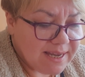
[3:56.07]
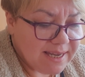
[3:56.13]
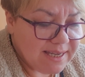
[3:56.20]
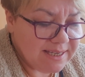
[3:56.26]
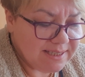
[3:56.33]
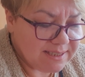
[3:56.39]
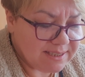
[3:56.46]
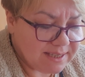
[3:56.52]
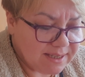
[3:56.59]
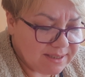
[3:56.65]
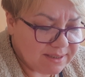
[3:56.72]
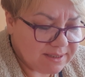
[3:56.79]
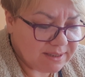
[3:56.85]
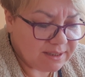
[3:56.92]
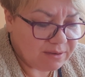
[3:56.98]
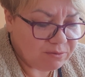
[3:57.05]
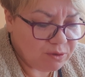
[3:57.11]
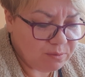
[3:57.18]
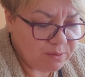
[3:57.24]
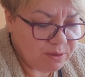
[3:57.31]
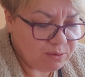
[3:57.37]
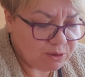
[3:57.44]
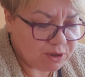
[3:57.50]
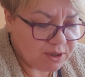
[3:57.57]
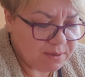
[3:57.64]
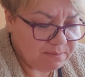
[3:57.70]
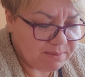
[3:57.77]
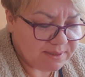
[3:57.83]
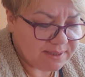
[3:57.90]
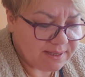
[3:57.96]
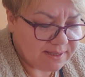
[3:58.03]
Иси, ты давно мне уже не
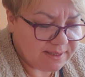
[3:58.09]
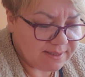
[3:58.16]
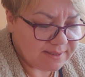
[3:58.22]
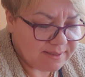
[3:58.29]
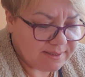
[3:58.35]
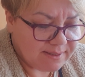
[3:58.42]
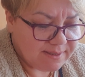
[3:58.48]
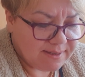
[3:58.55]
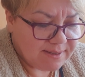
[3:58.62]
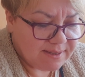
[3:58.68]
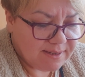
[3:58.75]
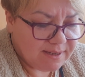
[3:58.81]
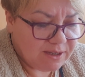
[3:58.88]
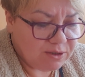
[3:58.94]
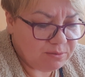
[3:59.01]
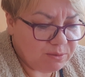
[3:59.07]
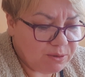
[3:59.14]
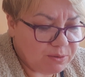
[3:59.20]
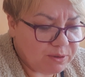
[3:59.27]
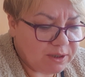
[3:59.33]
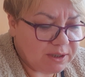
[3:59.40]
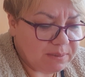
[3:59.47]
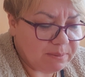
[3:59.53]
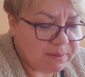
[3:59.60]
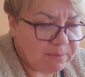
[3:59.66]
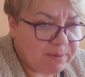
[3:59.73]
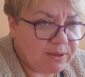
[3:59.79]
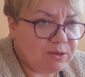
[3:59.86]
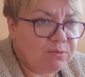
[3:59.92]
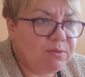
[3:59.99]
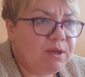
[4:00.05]
писала. Я думала, куда ты
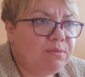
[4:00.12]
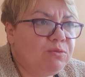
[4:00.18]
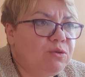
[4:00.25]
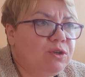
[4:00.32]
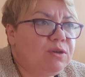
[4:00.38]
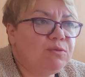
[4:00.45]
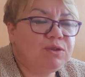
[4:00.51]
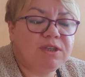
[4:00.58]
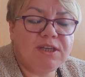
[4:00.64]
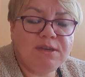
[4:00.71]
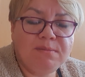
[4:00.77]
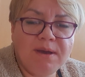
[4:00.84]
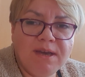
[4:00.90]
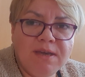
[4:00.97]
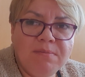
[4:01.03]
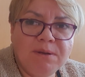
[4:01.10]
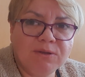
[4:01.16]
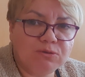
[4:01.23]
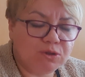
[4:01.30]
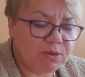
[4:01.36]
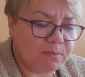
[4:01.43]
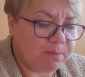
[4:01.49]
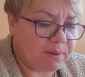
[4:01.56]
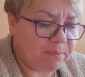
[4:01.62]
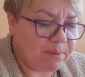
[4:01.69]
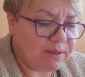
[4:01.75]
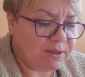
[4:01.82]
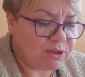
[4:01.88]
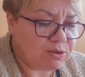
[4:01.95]
пропала? У меня многие, вот имя, имя тоже пропало.